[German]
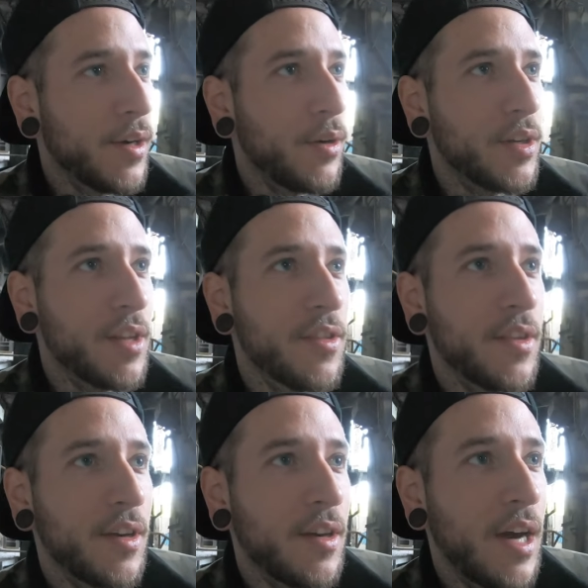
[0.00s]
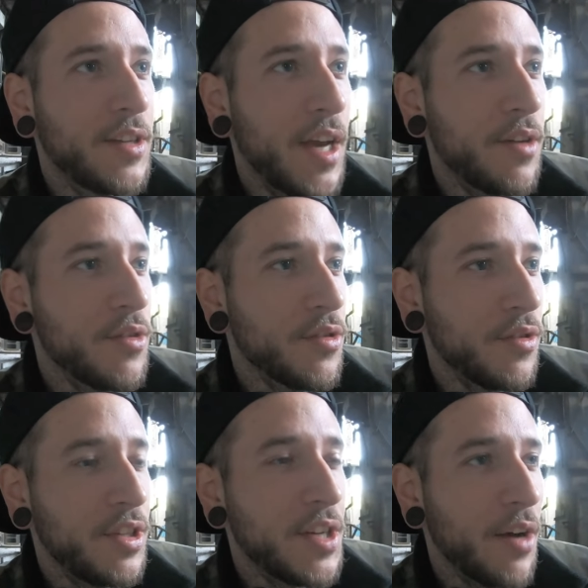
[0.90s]
Und jetzt äh, hatte er nur so
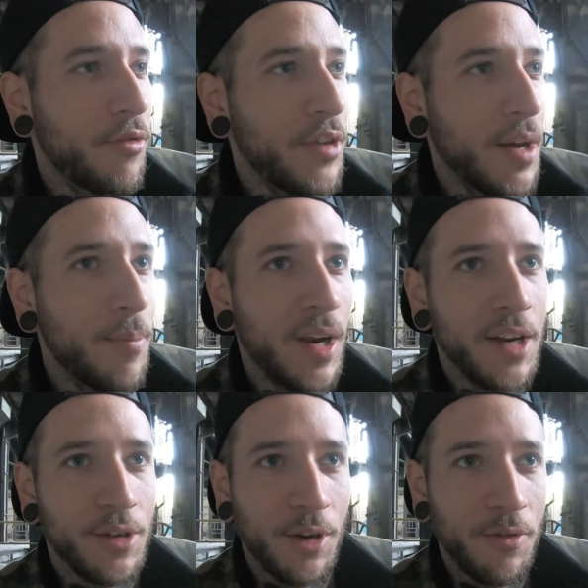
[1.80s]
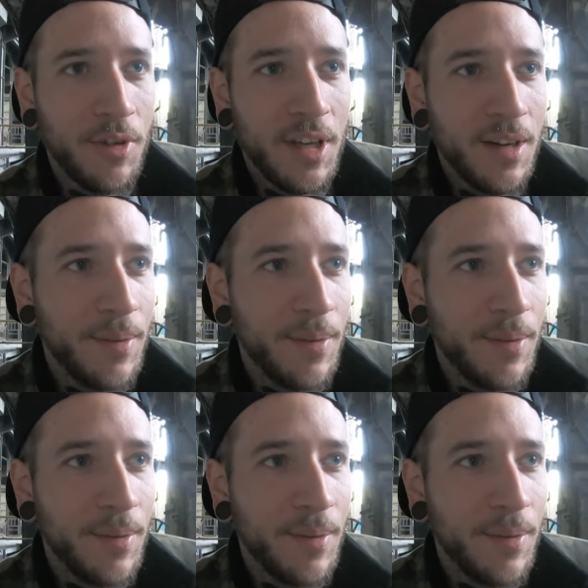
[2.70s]
ein DIN A4-Blatt irgendwie,